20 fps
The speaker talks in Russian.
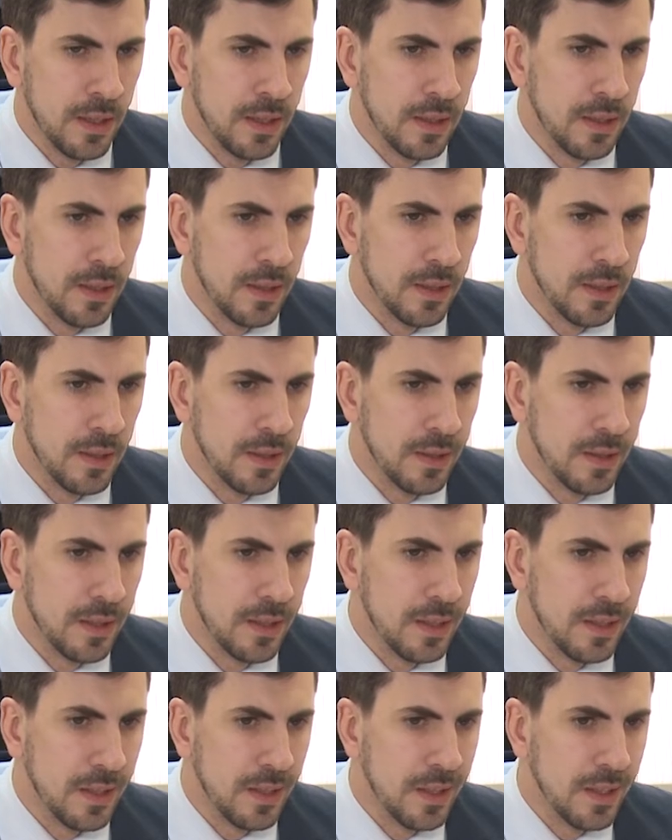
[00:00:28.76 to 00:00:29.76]
Э,
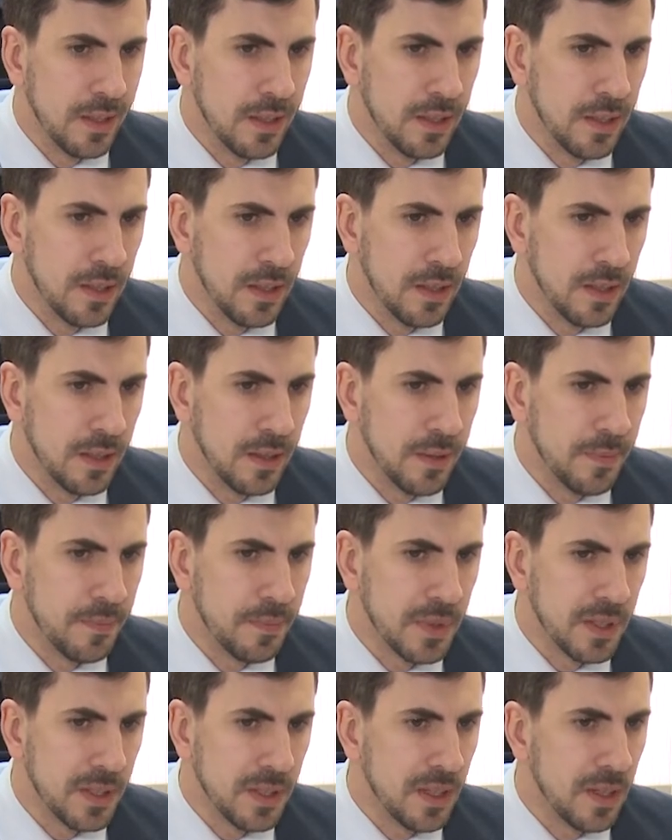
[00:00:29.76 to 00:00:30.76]
и
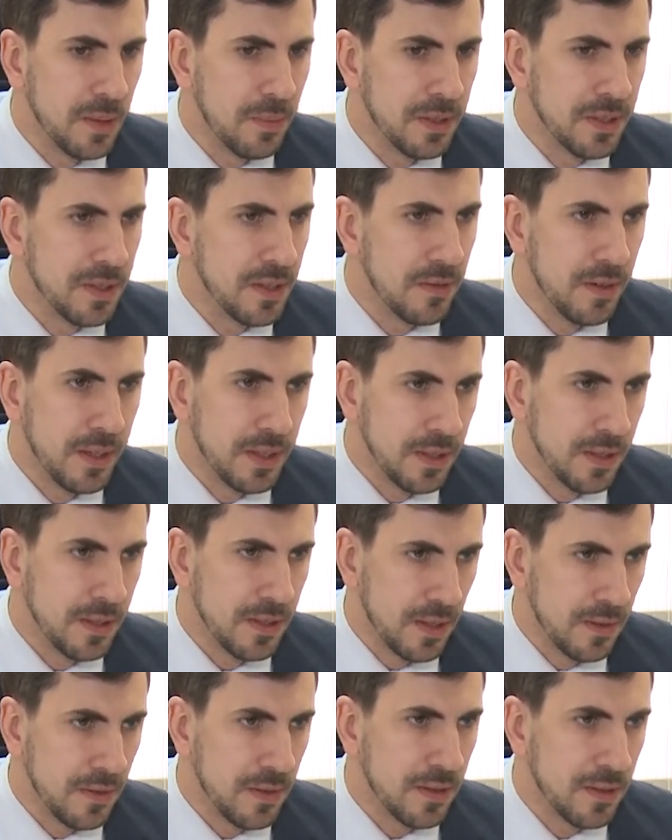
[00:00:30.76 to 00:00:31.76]
э, ценообразование,
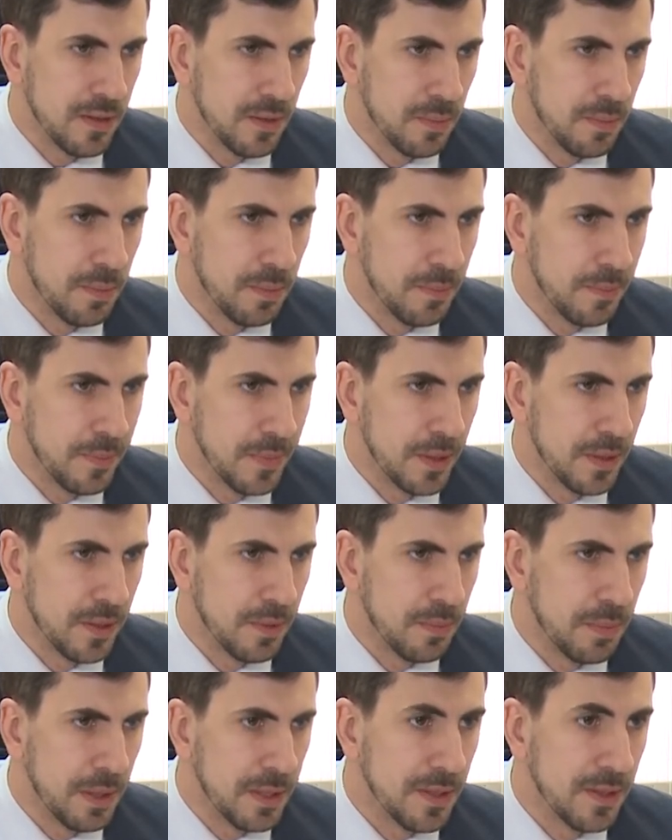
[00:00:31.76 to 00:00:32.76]
соответственно,
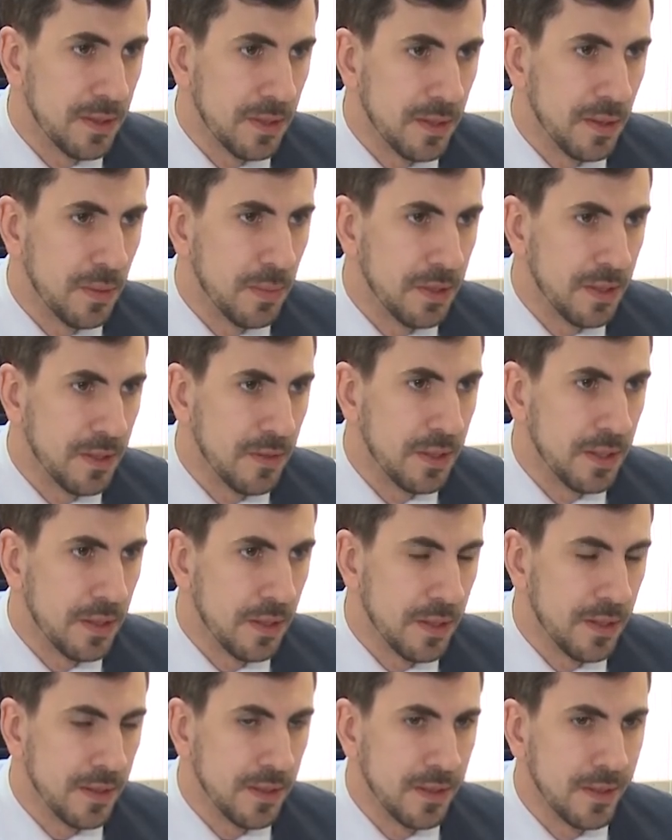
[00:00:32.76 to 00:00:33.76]
э, процесс ценообразования
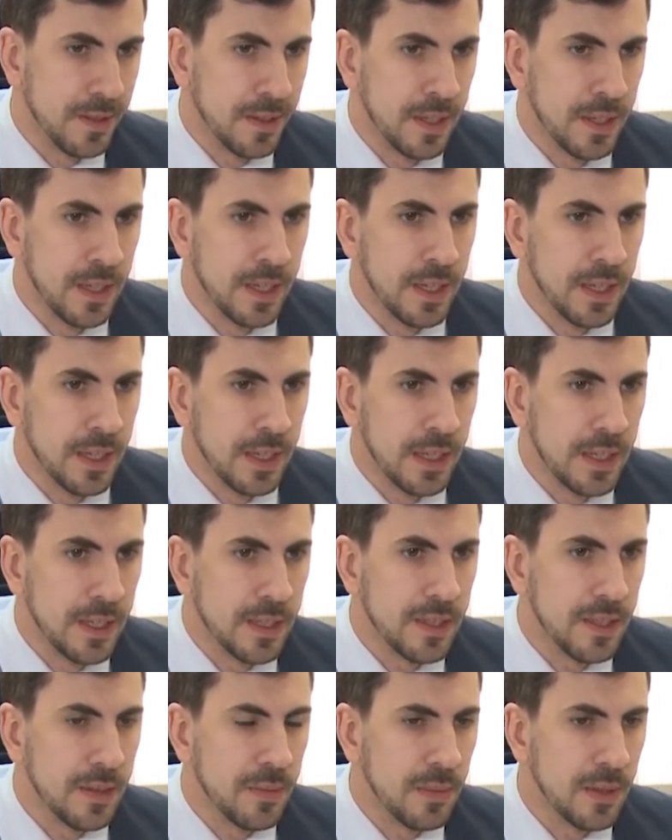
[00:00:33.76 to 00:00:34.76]
разный.
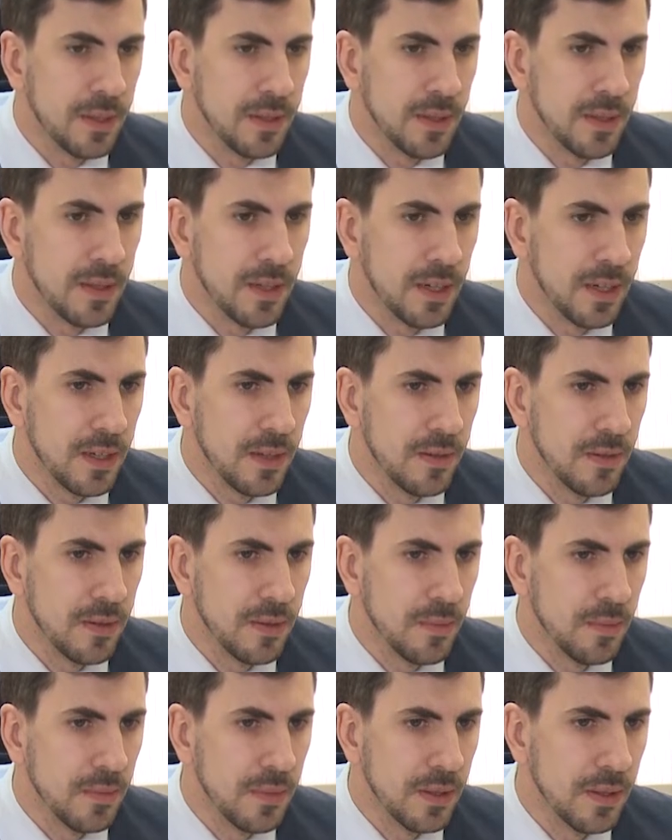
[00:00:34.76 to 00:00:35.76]
Если мы
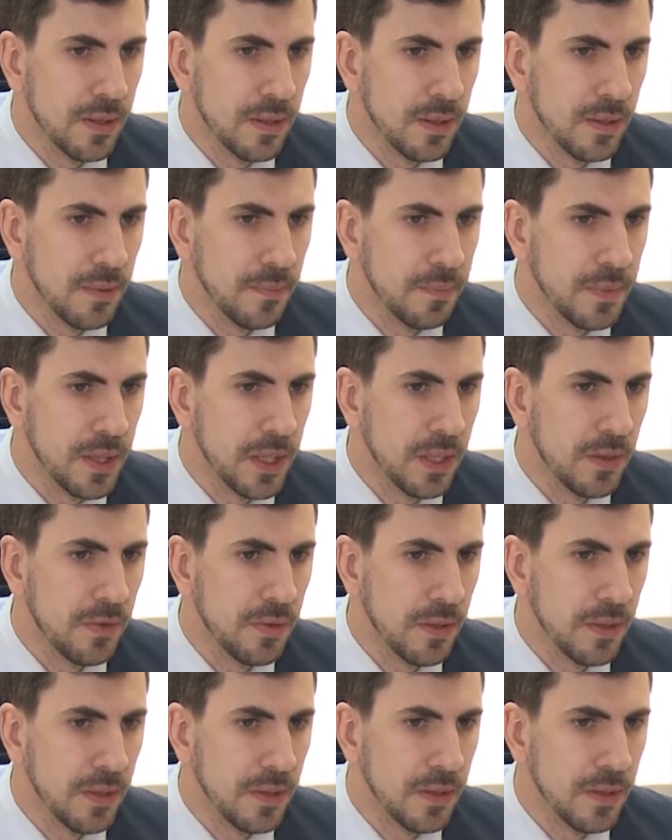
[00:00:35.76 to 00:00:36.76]
затрагиваем э,
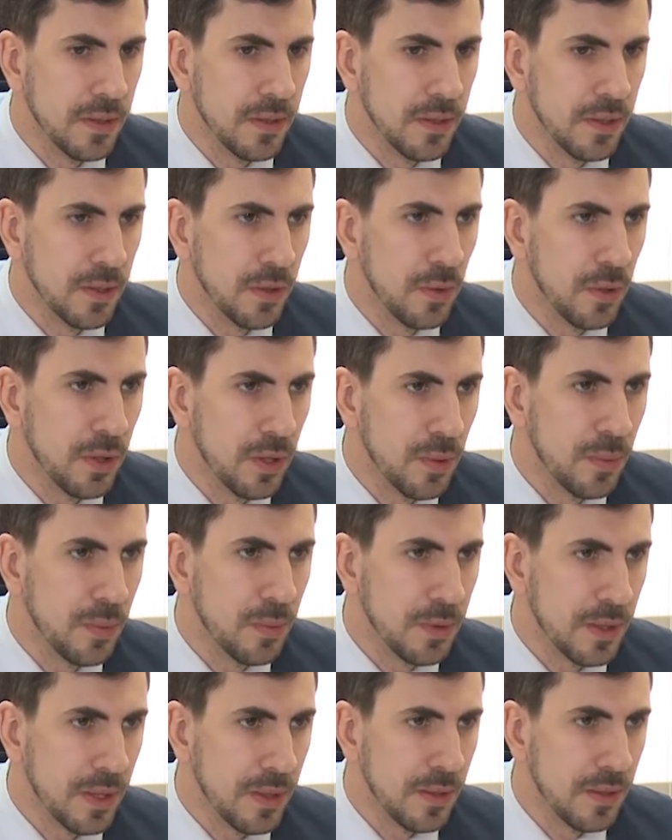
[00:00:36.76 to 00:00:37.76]
тарифы
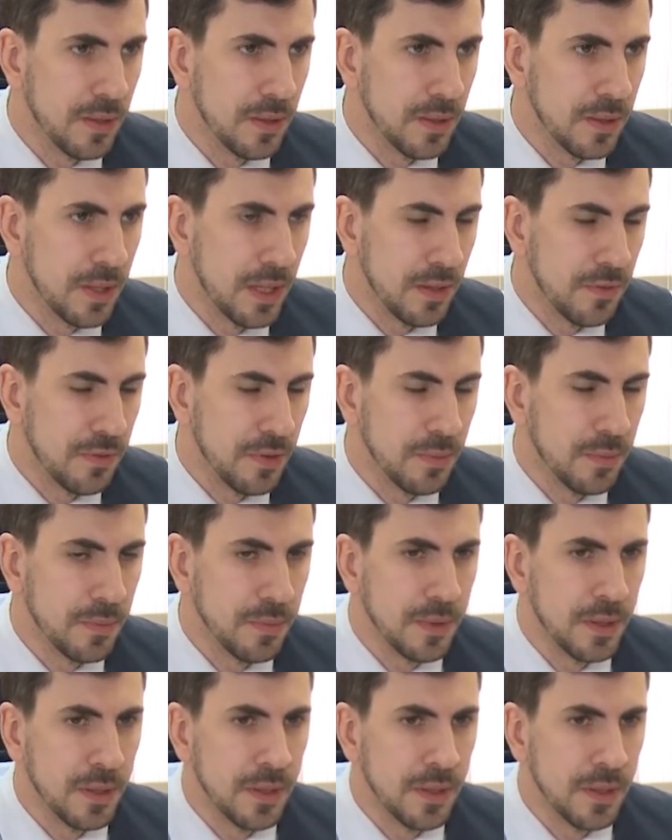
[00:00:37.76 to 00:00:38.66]
регулируемым тарифом,